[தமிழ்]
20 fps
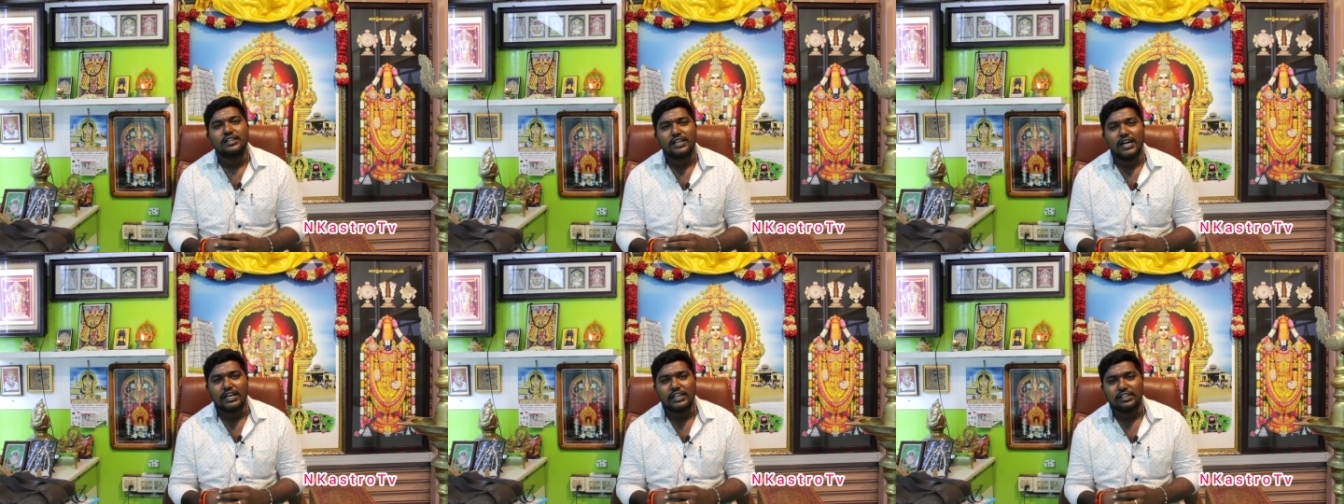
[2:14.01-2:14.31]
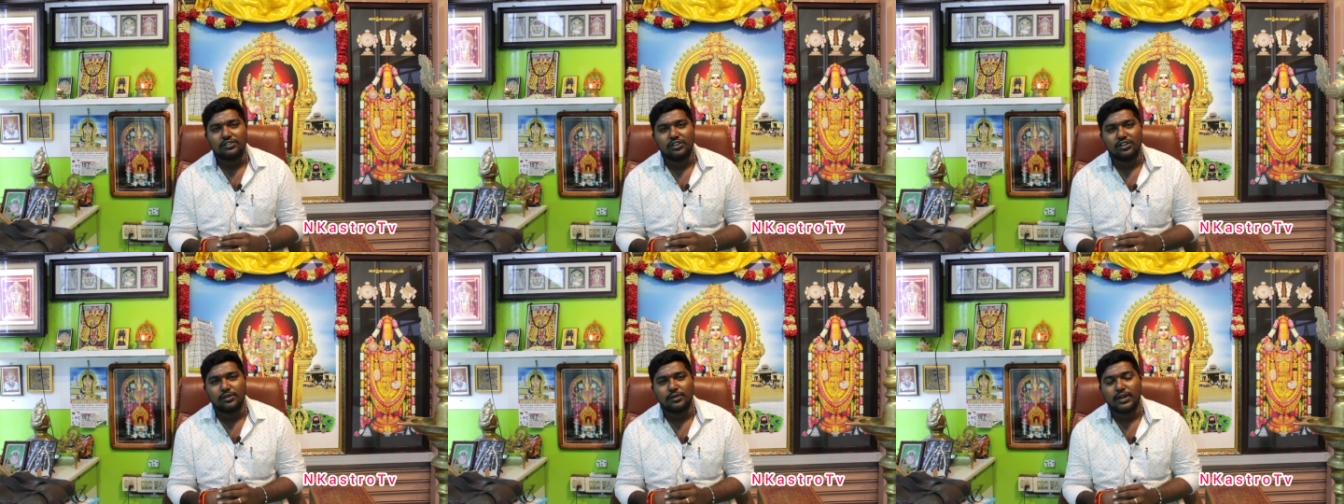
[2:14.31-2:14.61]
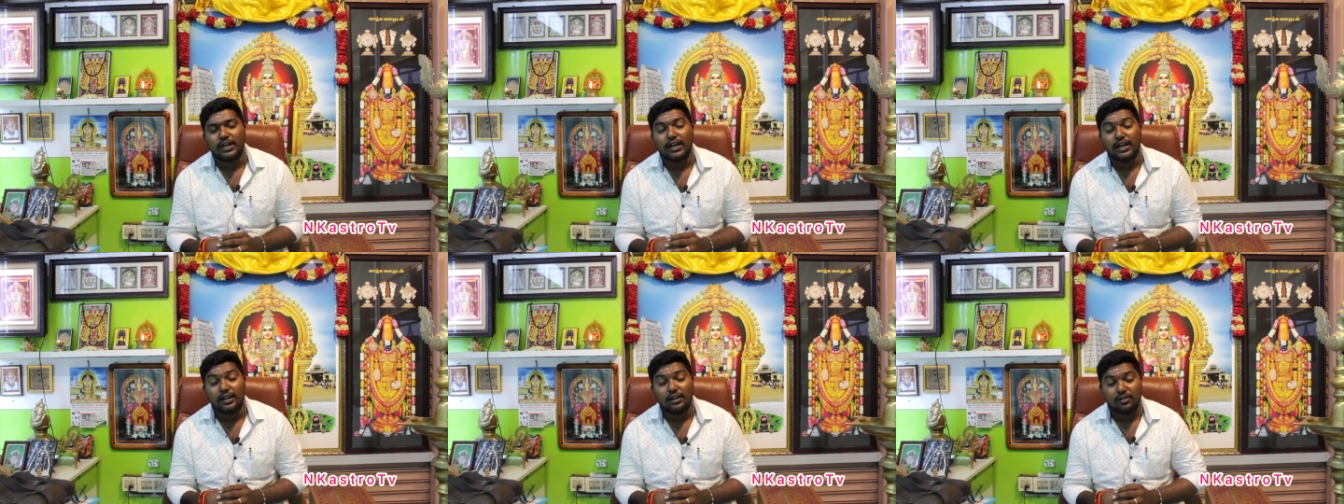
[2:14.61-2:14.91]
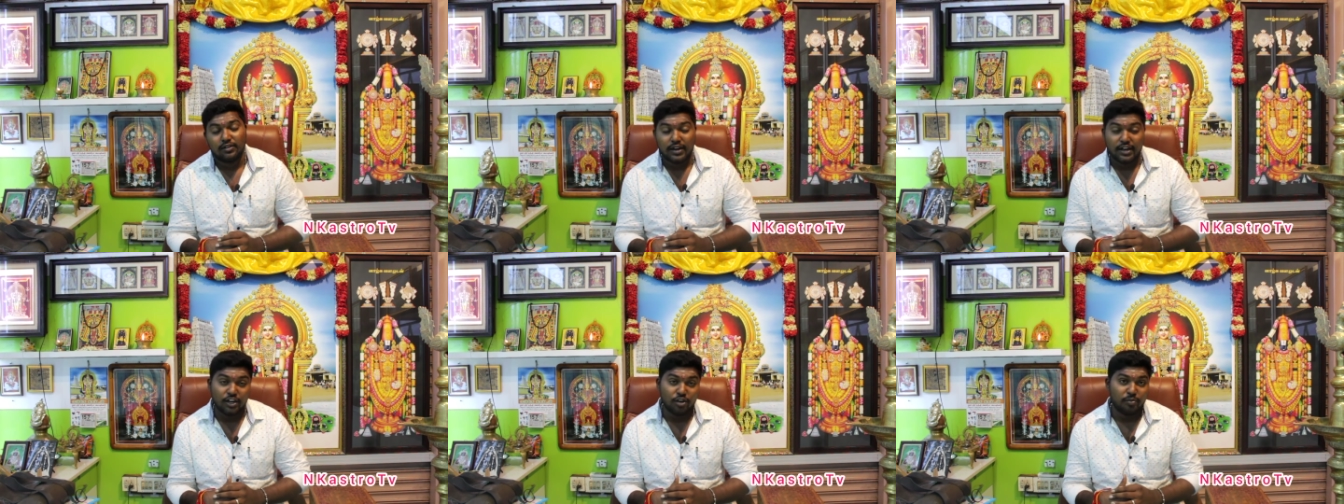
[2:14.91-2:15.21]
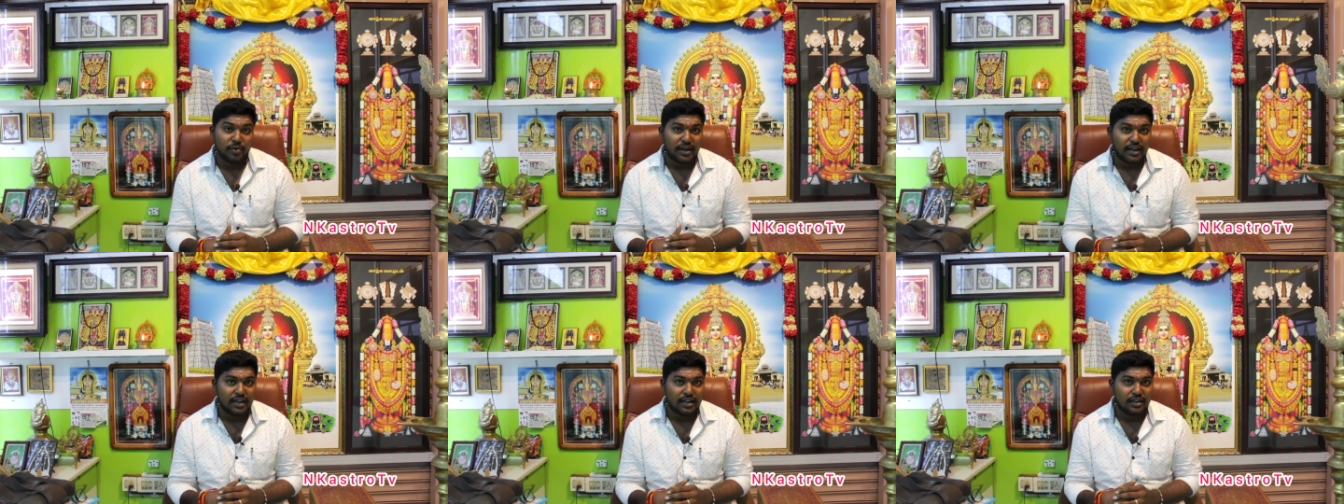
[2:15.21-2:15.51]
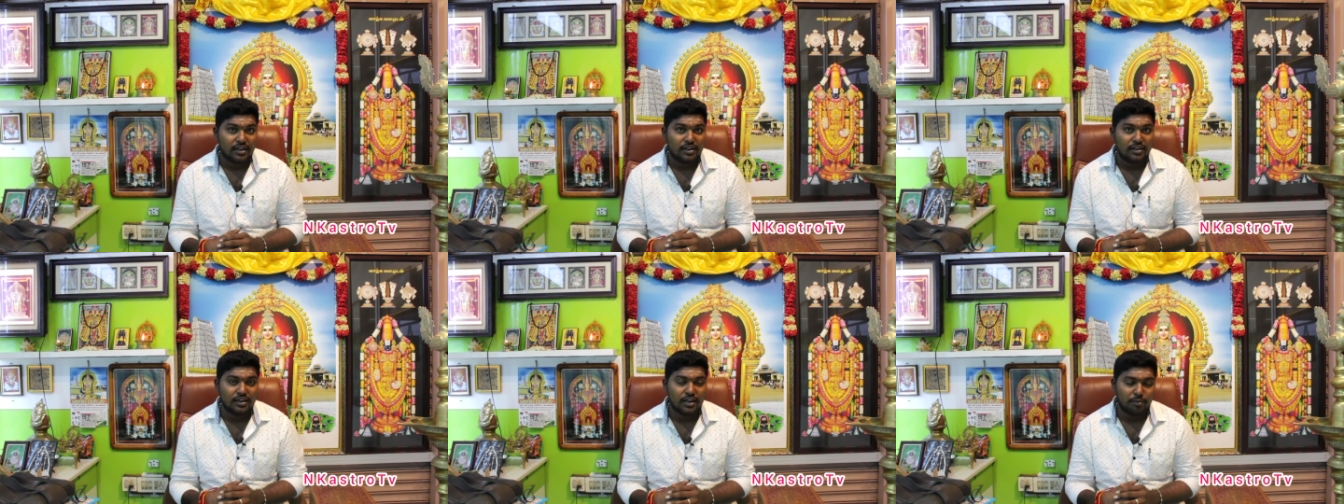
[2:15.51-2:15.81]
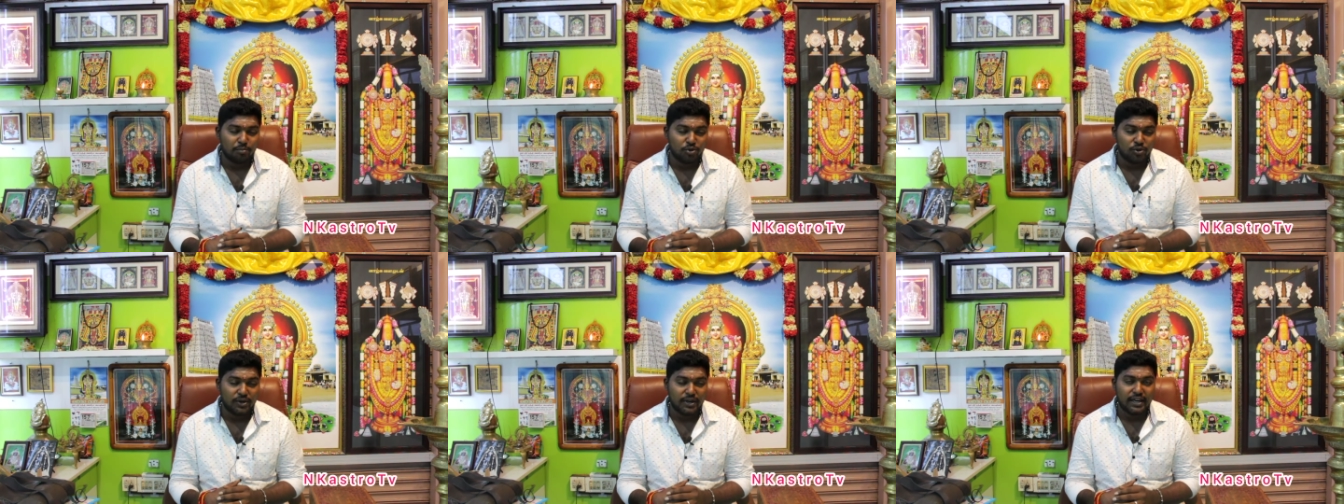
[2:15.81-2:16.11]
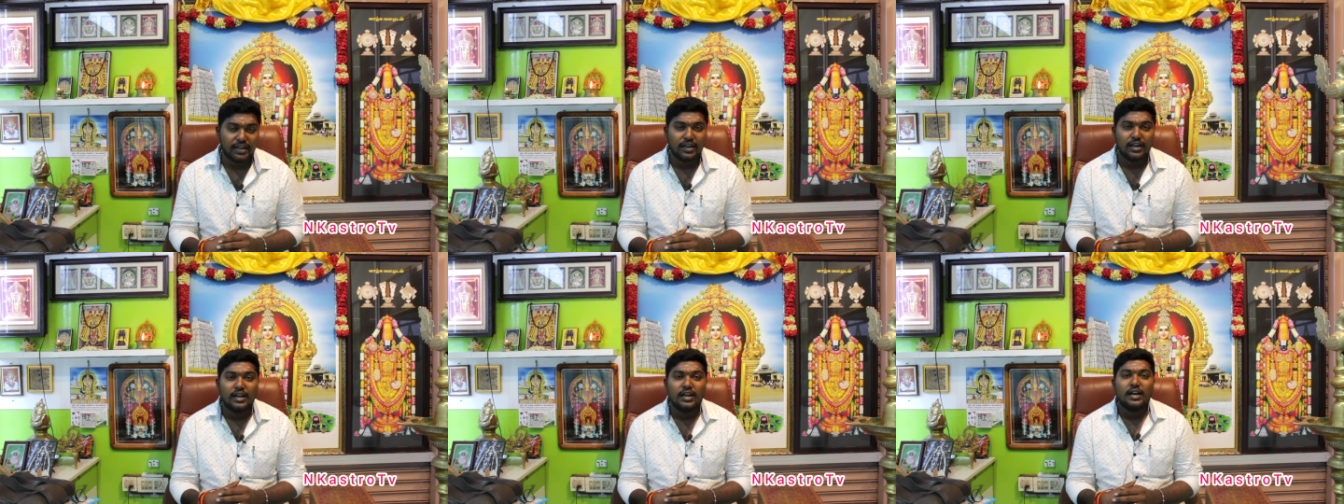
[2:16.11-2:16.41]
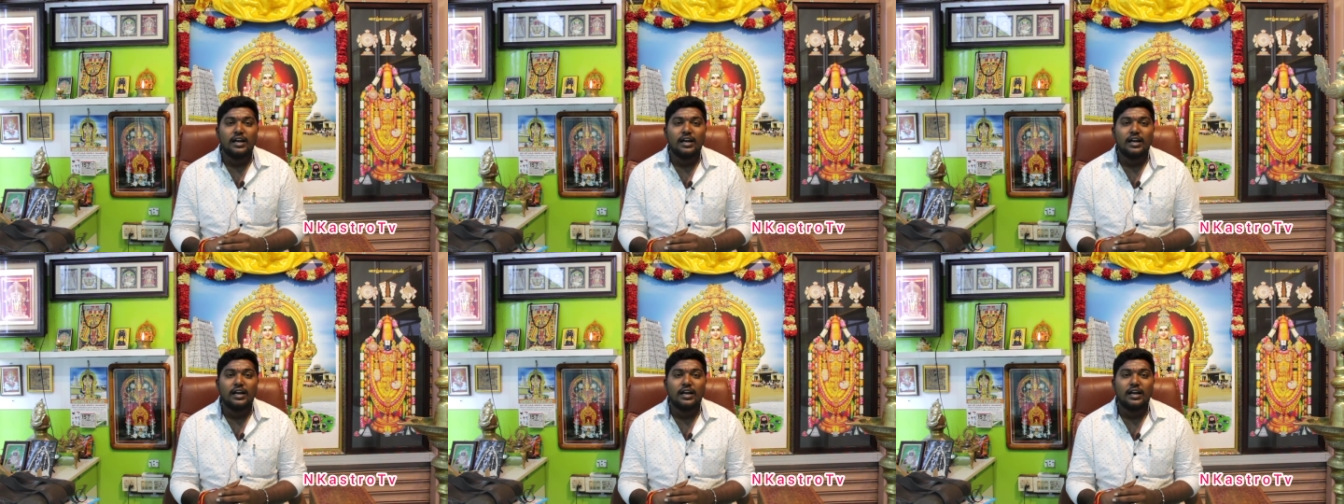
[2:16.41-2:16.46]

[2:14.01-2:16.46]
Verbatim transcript: காட்ட வேண்டும் என நம்புகிறேன்